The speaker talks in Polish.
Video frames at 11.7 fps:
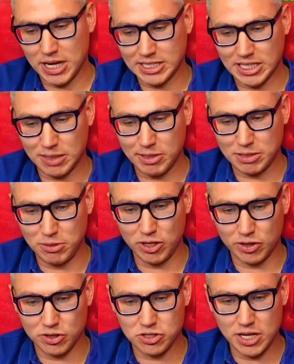jak zarabiać
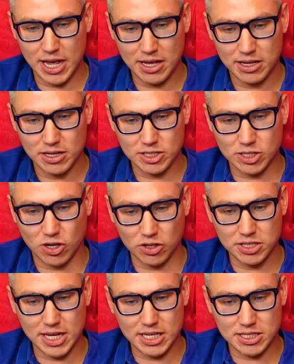milion rocznie
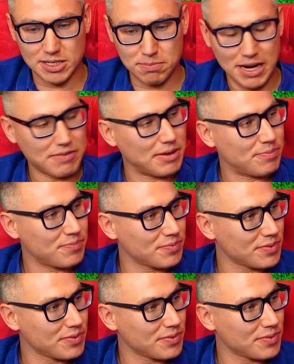zgodnie z prawem.